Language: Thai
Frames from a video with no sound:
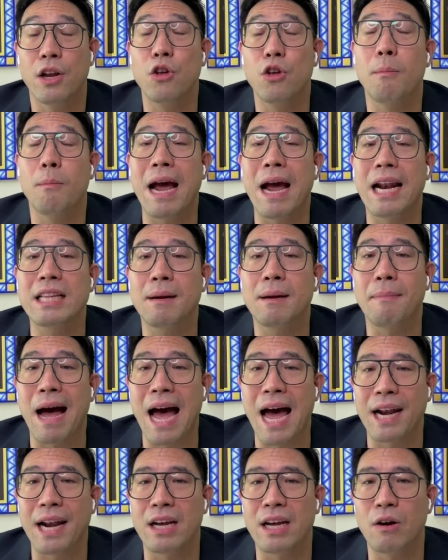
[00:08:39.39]
นโยบายรัฐ
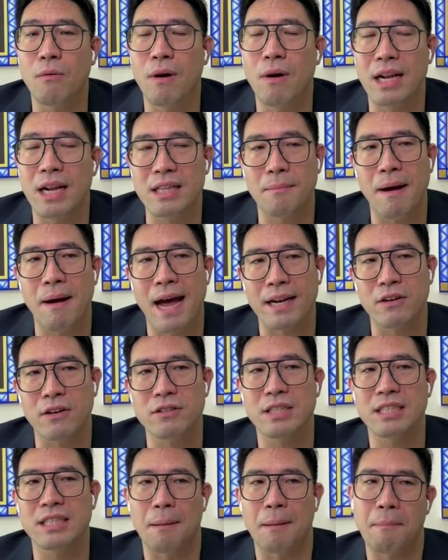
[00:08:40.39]
บาลนะว่ารัฐบาล
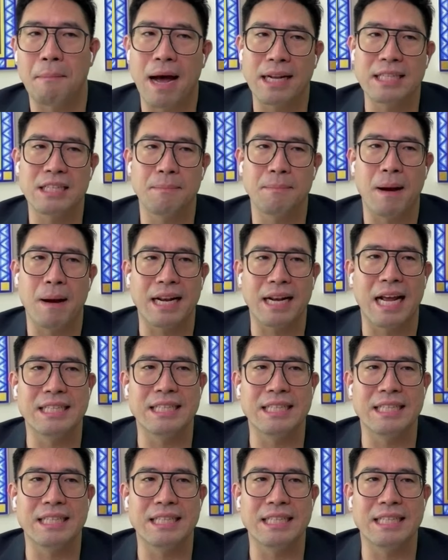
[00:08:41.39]
เขาจะสามารถที่จะผลัก